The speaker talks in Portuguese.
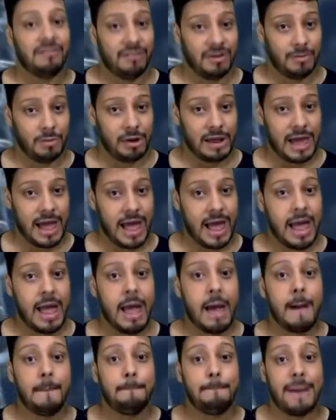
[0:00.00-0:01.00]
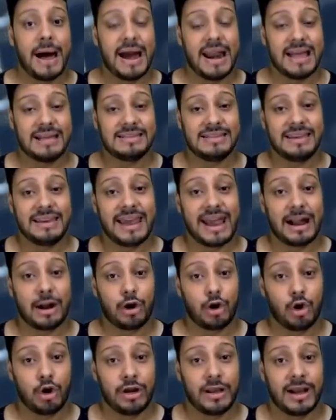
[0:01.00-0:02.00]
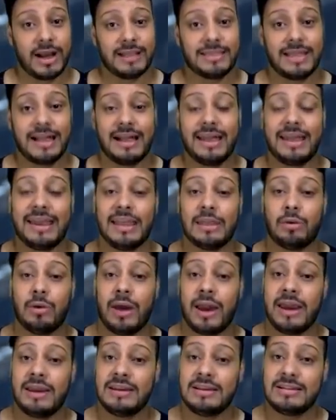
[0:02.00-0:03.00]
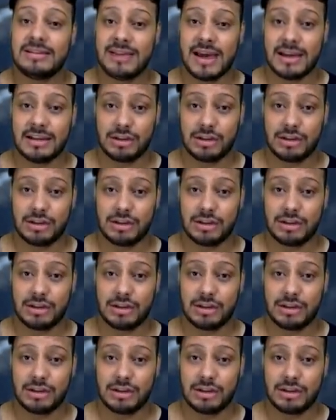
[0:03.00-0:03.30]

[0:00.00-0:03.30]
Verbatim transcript: Vamos lá! Parece que a crônica está querendo reiniciar a